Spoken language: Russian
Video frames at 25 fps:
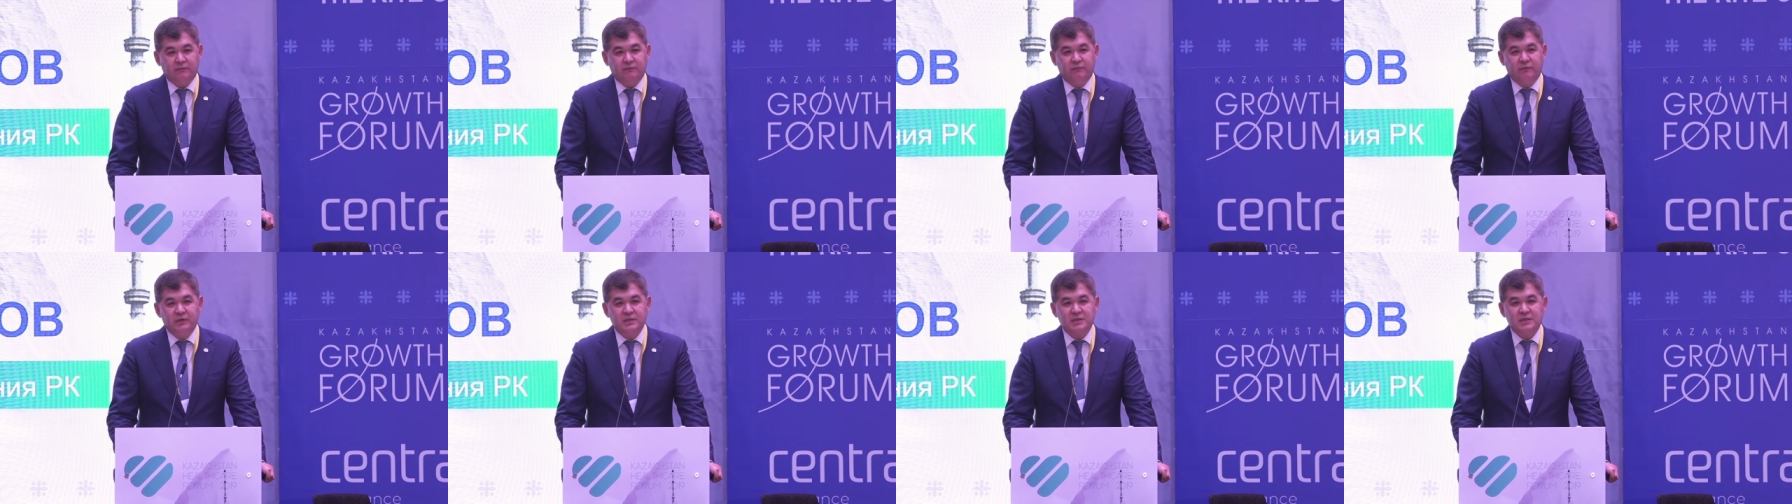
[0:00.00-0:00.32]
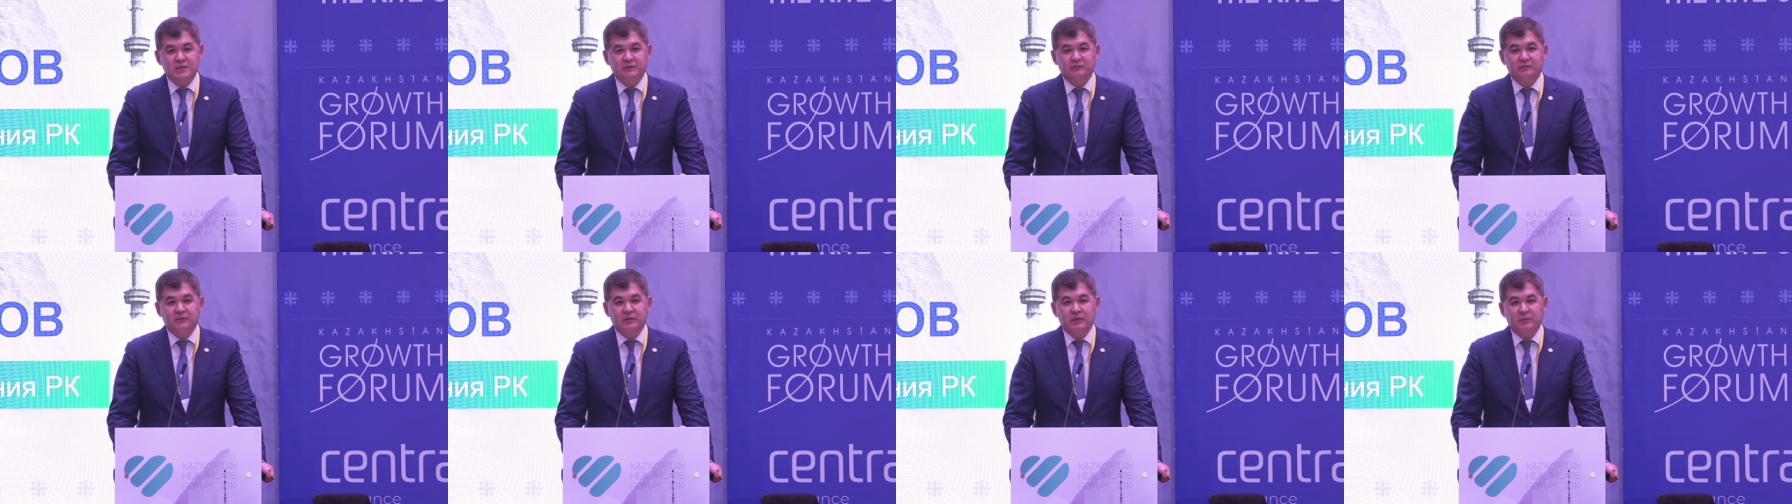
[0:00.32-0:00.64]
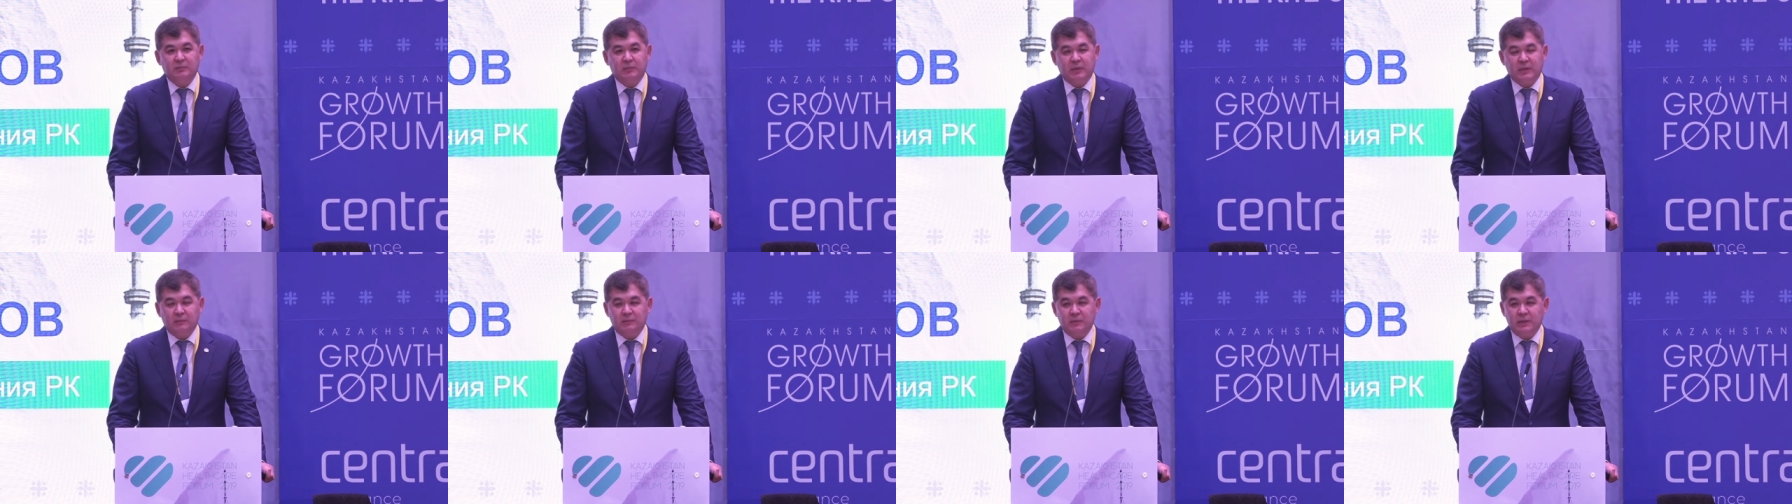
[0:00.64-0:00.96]
вызовы и
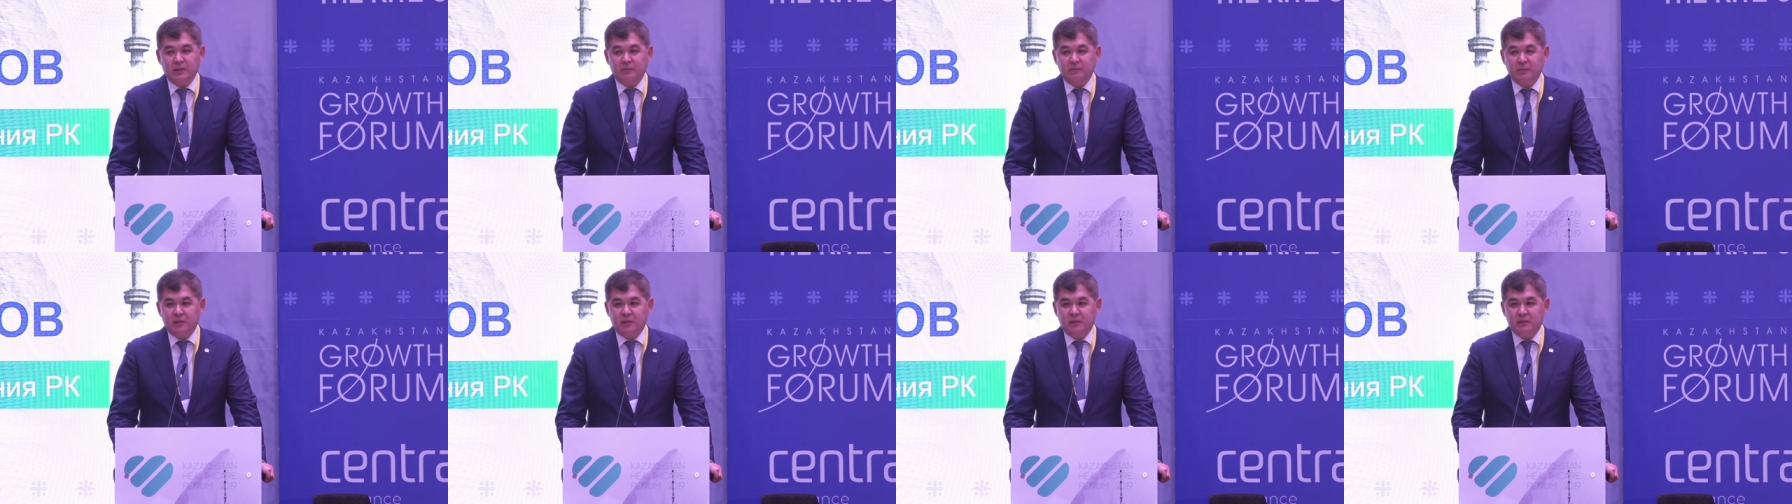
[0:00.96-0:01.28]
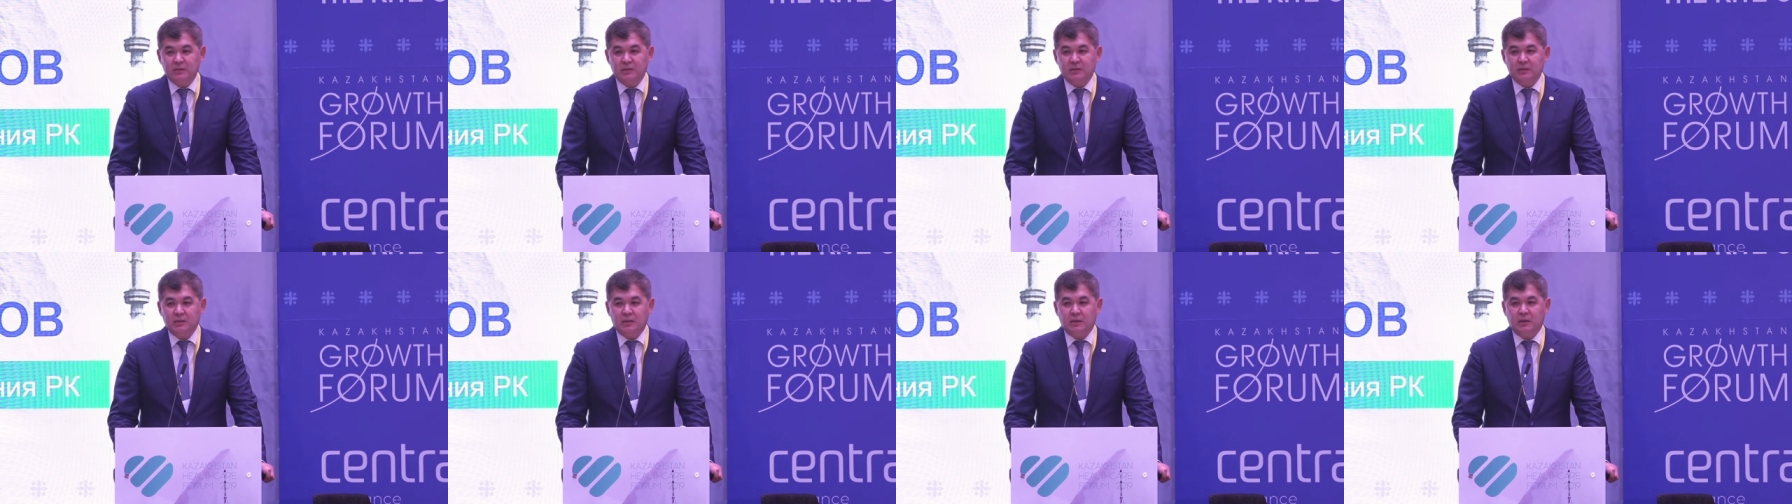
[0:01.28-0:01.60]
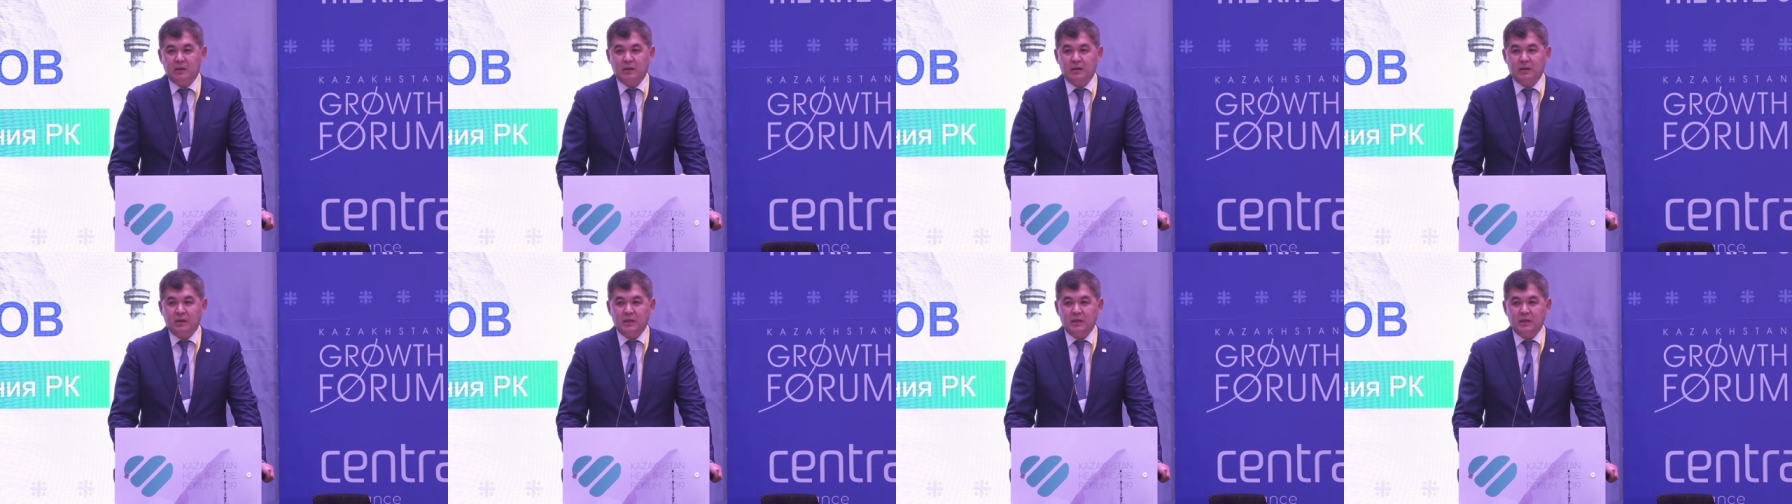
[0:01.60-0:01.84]
проблемы э,